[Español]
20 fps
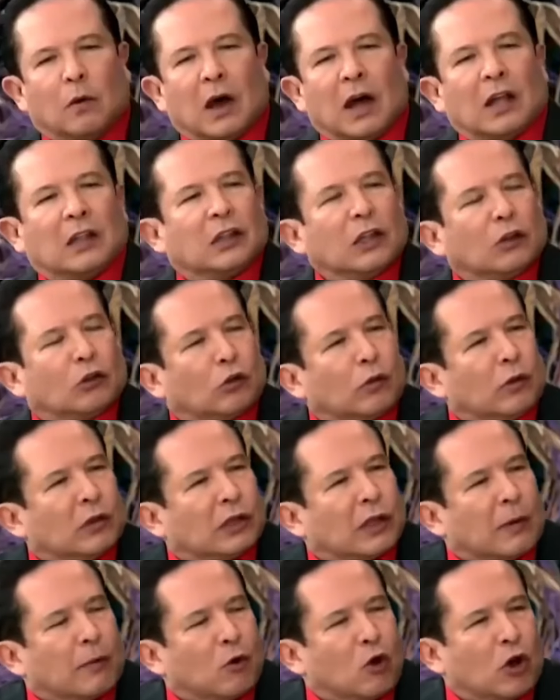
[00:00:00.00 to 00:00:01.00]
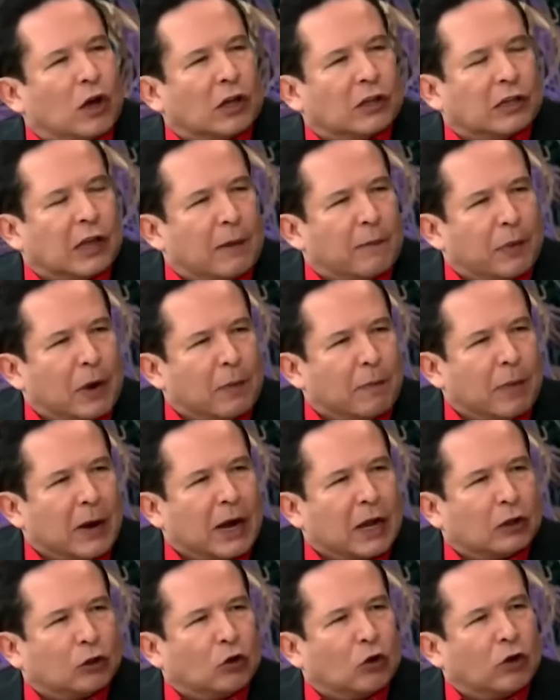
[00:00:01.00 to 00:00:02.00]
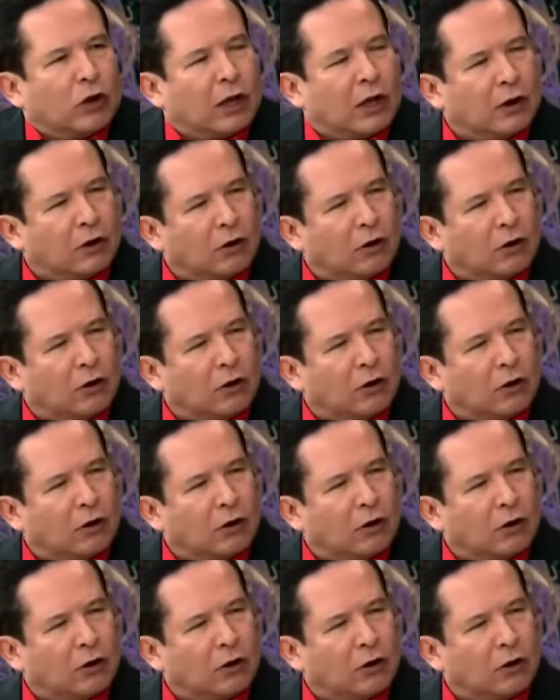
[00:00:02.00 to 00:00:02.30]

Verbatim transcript: pública no era nada fácil,